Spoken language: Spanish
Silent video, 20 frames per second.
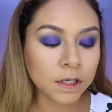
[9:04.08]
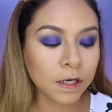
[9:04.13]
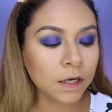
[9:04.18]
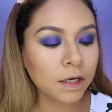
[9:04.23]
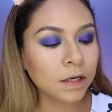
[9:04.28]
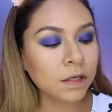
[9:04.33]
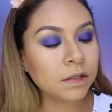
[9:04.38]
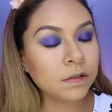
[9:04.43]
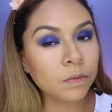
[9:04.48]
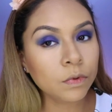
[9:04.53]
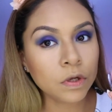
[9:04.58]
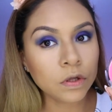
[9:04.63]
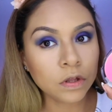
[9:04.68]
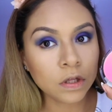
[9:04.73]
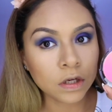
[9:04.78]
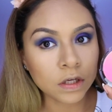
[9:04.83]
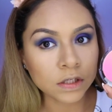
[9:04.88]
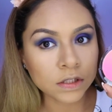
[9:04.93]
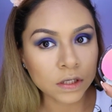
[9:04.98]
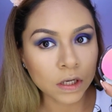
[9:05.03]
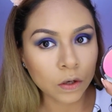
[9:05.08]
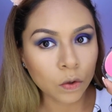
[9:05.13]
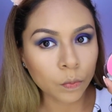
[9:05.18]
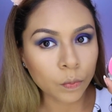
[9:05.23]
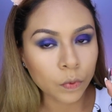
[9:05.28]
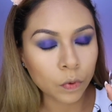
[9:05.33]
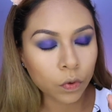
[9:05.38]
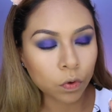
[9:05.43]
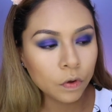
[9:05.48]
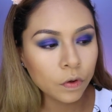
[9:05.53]
cejas, voy a utilizar
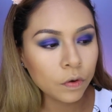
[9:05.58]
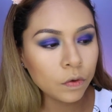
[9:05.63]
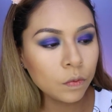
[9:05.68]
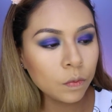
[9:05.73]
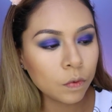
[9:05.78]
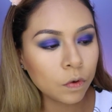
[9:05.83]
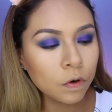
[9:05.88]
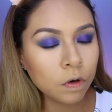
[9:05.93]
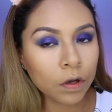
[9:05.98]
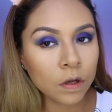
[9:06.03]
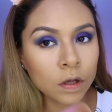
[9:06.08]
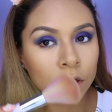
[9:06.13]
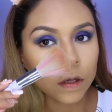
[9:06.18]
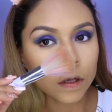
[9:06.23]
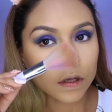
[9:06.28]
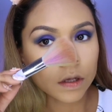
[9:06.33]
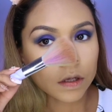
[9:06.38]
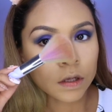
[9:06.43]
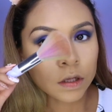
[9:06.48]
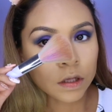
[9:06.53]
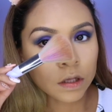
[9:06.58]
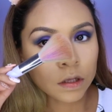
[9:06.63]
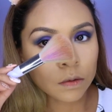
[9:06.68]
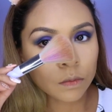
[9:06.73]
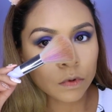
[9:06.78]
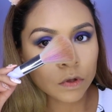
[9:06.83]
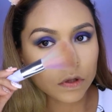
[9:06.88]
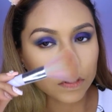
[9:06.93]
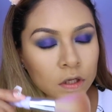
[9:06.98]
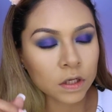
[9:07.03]
un poco de rubor.
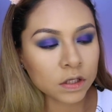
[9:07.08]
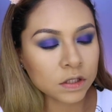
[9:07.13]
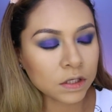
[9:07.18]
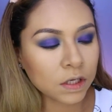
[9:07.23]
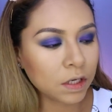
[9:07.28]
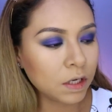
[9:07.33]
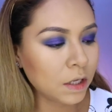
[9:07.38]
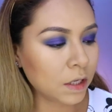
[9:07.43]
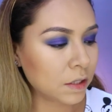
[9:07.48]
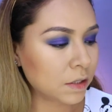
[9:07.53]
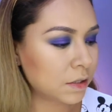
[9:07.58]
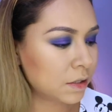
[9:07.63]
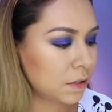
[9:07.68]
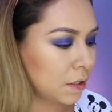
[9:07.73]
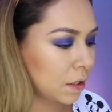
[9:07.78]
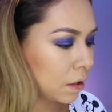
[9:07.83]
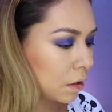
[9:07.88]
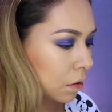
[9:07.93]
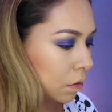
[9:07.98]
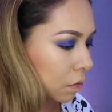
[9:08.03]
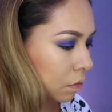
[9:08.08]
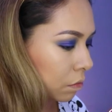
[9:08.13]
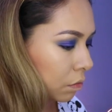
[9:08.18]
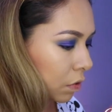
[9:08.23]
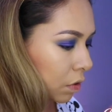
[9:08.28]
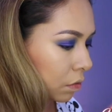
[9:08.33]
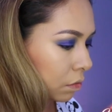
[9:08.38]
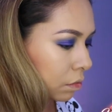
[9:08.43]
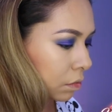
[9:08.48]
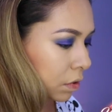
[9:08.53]
Y voy a utilizar esta.
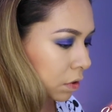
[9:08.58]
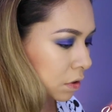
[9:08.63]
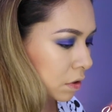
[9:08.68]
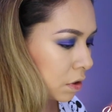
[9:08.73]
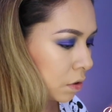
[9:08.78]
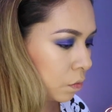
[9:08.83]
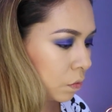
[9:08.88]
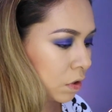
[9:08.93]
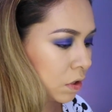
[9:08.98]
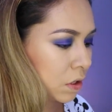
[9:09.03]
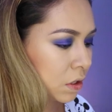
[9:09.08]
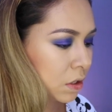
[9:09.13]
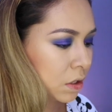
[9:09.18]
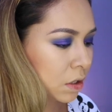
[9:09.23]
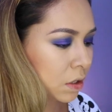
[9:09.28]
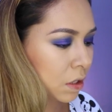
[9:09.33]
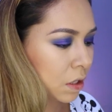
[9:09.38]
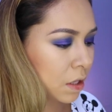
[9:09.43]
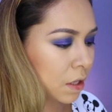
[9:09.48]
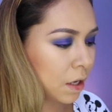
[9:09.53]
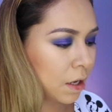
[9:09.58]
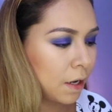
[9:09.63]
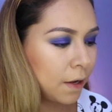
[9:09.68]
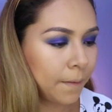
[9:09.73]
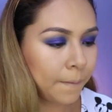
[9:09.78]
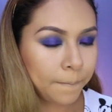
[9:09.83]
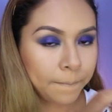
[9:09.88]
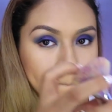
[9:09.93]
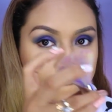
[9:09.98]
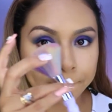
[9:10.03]
Bueno, esta no es, de acá.
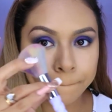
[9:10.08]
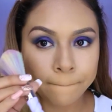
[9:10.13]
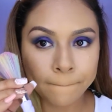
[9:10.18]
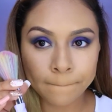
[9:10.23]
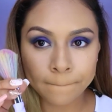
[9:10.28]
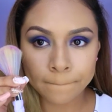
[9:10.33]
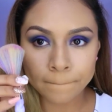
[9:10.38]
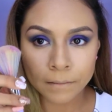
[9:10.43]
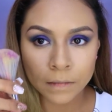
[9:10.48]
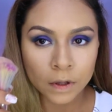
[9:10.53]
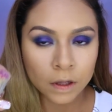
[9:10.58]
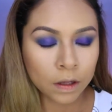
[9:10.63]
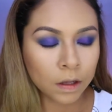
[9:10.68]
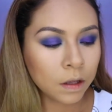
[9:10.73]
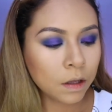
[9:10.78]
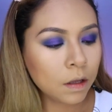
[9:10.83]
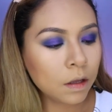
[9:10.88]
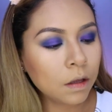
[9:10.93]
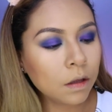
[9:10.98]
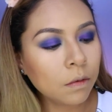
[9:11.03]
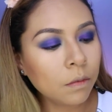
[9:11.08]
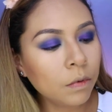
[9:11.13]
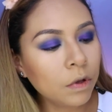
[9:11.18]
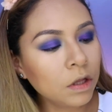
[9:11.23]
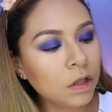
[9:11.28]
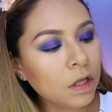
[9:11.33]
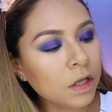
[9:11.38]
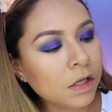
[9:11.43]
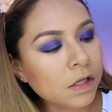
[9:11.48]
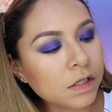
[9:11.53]

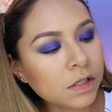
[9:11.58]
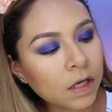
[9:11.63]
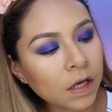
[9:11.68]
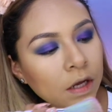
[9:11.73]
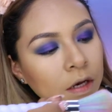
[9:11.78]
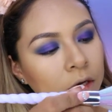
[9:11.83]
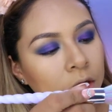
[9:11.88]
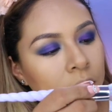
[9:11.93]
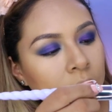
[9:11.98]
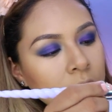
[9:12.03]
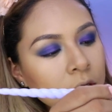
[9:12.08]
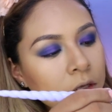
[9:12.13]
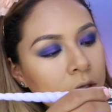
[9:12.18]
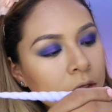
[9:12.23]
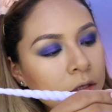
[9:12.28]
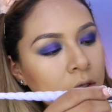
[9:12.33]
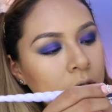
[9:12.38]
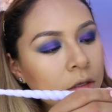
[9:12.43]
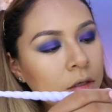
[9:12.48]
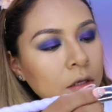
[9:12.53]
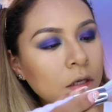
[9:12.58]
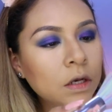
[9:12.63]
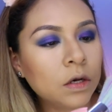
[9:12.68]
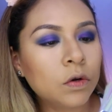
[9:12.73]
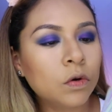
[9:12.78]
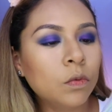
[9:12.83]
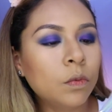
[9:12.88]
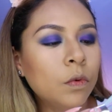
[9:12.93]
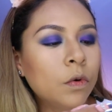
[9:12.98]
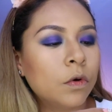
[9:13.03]
Voy a utilizar
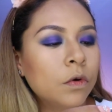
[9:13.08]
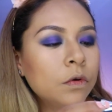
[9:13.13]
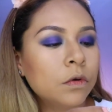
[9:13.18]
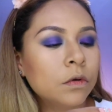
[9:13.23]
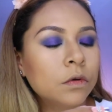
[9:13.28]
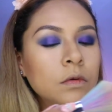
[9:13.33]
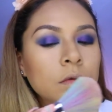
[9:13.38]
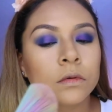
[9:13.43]
el rubor.